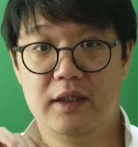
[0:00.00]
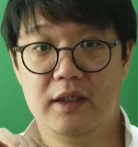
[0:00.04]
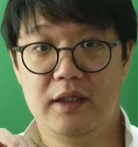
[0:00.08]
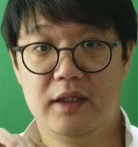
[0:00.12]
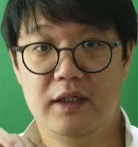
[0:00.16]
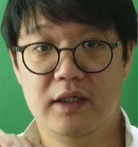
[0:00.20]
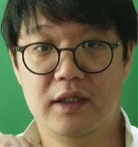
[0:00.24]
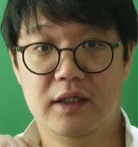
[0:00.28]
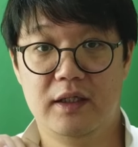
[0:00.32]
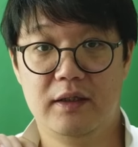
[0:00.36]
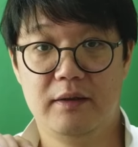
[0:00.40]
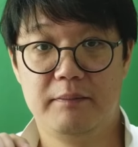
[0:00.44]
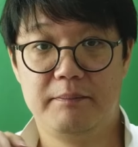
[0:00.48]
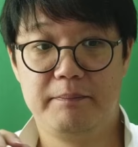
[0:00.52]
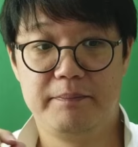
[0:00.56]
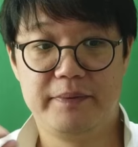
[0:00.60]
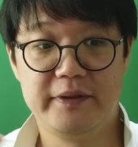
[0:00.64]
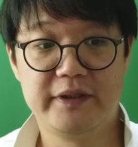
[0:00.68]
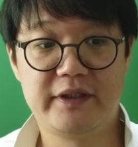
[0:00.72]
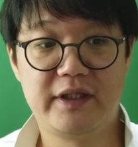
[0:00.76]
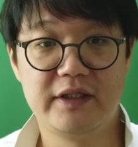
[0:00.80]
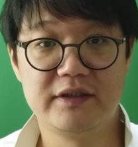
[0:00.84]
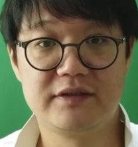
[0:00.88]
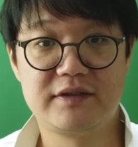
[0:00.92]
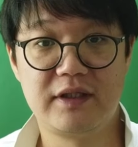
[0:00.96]
어,
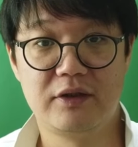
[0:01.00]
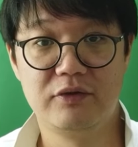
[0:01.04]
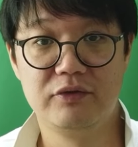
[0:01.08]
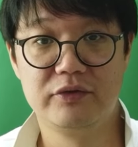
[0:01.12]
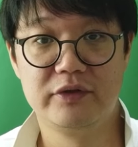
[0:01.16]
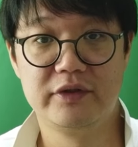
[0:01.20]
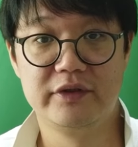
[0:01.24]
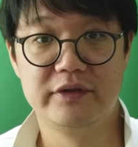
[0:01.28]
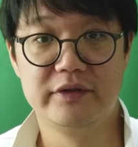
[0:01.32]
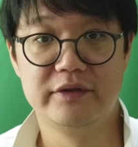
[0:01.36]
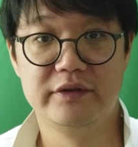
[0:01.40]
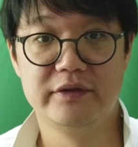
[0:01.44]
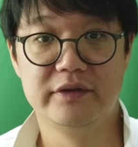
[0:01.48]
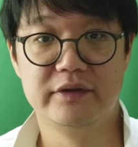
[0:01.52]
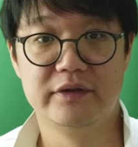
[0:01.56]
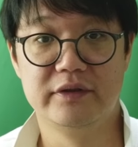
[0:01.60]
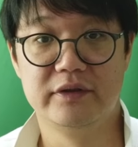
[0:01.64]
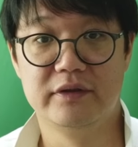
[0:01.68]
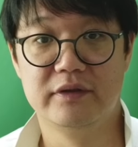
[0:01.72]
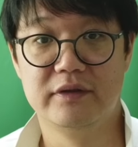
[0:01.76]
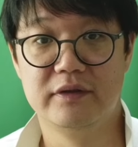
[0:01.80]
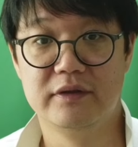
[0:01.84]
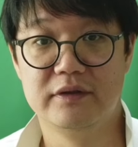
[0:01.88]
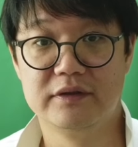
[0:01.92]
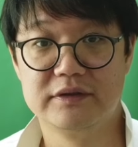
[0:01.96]
BK
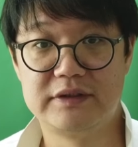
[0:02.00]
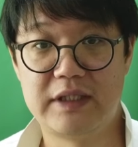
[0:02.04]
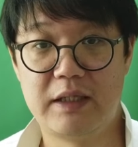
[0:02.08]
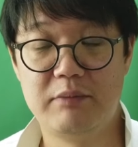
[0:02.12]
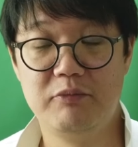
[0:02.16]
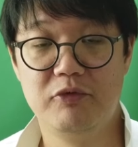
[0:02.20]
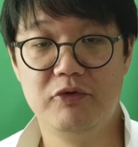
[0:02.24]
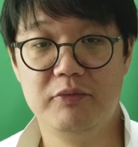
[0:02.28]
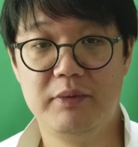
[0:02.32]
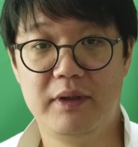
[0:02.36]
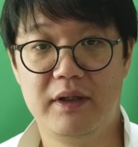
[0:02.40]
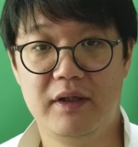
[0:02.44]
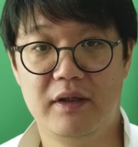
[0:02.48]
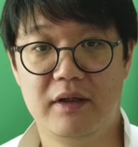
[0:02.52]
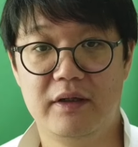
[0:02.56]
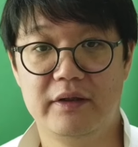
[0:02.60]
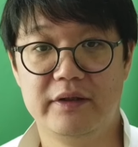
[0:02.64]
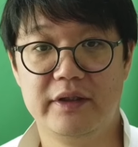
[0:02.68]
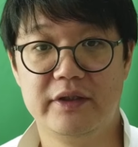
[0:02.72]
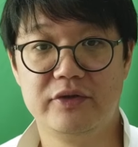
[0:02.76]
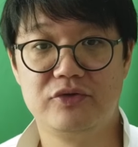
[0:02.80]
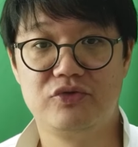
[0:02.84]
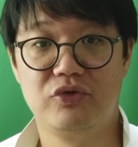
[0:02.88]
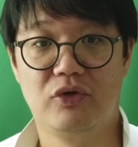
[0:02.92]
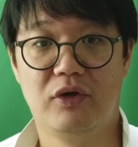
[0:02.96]
사운드
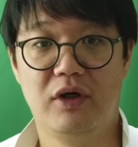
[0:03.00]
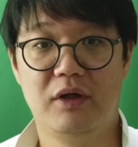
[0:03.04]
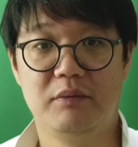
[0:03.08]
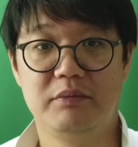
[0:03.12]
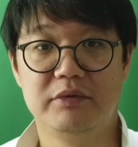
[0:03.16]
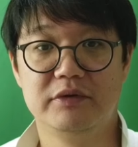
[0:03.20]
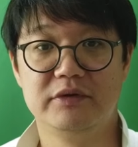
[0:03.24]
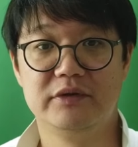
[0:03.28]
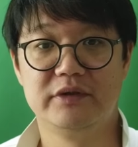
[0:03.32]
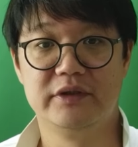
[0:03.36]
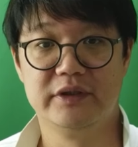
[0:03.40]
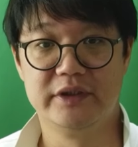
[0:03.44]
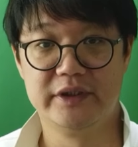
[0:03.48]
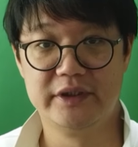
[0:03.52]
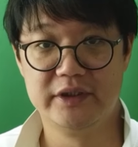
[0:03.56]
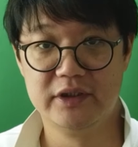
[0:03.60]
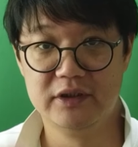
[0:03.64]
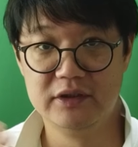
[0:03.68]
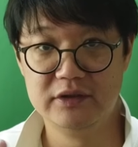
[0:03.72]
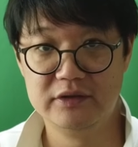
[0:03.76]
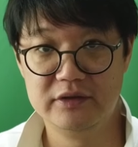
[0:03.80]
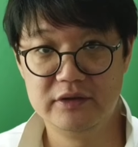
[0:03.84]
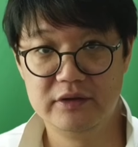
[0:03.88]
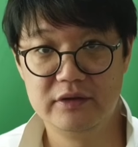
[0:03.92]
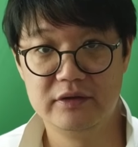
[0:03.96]
3호반의 조합은
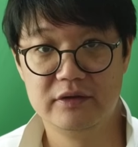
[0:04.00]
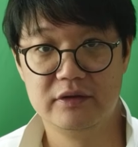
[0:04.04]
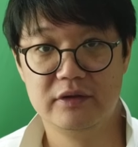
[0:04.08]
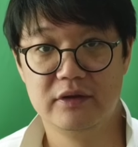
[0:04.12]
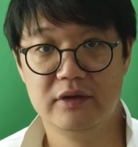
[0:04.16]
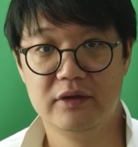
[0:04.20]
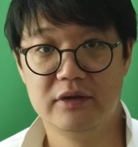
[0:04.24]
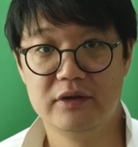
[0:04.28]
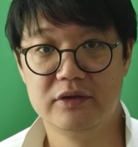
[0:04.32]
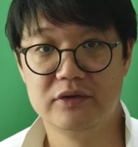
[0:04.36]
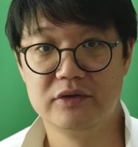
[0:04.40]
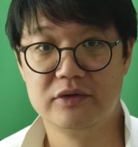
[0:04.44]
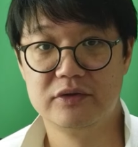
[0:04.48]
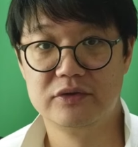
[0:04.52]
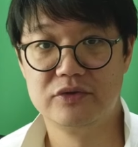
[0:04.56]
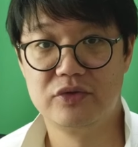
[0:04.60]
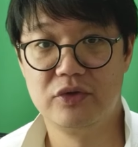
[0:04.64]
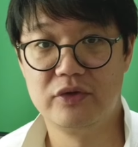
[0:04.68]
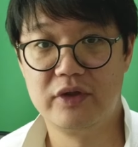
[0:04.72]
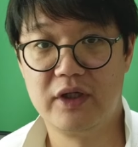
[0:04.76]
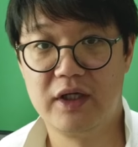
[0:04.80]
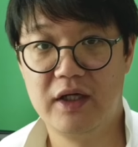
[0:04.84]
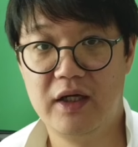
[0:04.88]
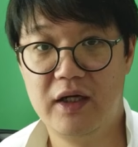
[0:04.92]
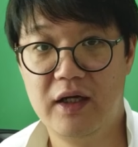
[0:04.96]
이런 어,
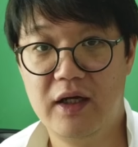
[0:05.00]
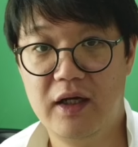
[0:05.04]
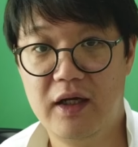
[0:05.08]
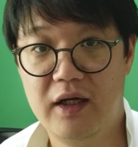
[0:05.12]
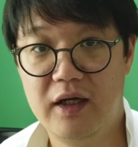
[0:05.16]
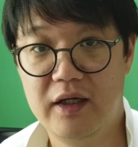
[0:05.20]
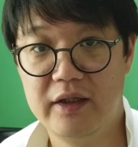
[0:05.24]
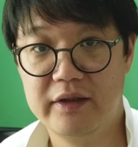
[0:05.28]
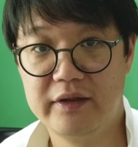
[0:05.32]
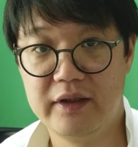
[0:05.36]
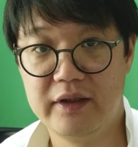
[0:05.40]
소리가